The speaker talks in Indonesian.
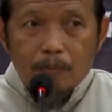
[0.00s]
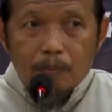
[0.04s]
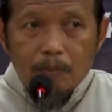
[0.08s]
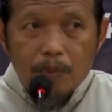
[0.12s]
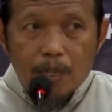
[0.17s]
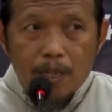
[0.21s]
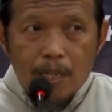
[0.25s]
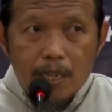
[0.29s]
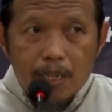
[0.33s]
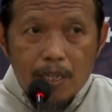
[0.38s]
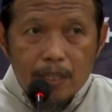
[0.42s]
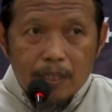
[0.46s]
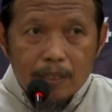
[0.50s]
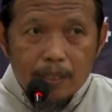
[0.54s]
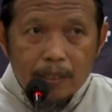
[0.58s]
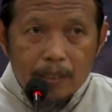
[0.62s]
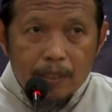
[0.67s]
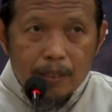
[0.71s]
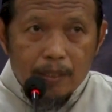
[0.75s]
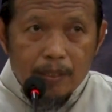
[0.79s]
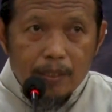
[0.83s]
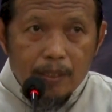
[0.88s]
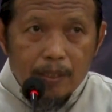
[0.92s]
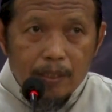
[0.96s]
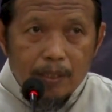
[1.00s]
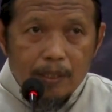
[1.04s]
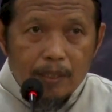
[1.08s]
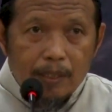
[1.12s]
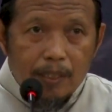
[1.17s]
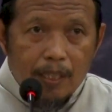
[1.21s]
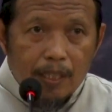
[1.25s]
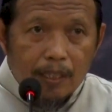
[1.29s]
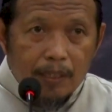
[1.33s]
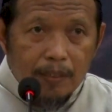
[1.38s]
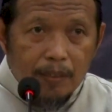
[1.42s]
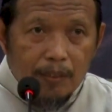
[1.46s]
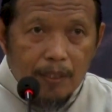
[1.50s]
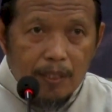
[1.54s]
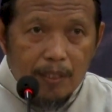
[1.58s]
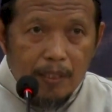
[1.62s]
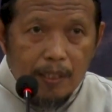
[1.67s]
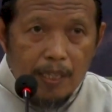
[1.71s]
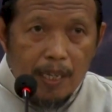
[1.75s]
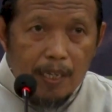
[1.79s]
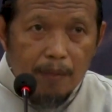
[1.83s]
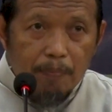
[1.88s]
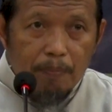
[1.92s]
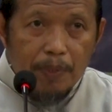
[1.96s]
Baik, yang ti
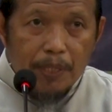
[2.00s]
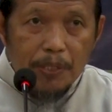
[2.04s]
yang